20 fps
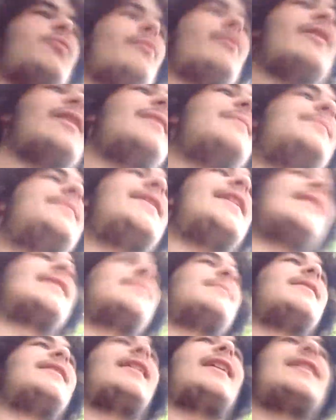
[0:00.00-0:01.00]
Pour moi, les pièces
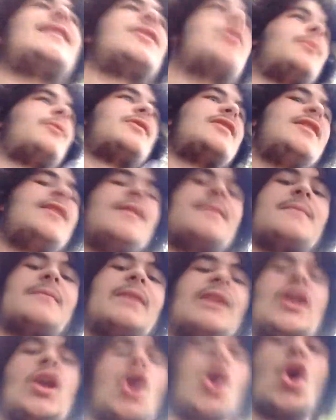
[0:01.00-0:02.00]
maîtresses, comme on dit,
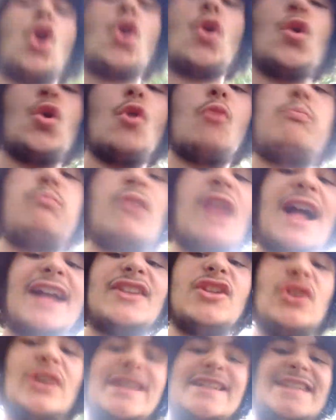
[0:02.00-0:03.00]
le plat
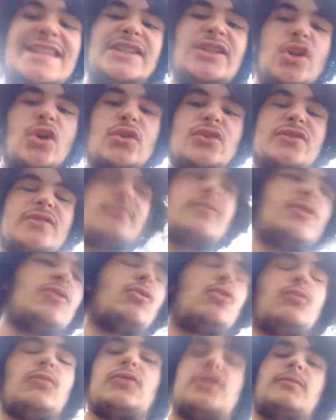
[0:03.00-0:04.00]
de résistance, mais que
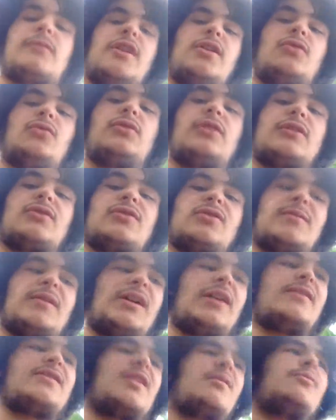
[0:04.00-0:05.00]
tout le monde s'en bat les couilles, de toute façon, c'est pas
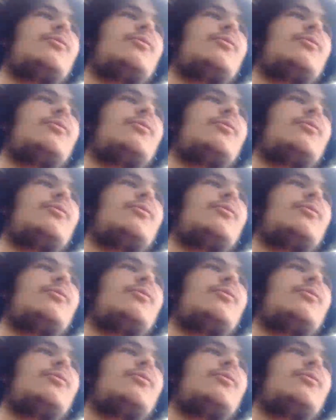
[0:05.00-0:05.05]
grave, c'est un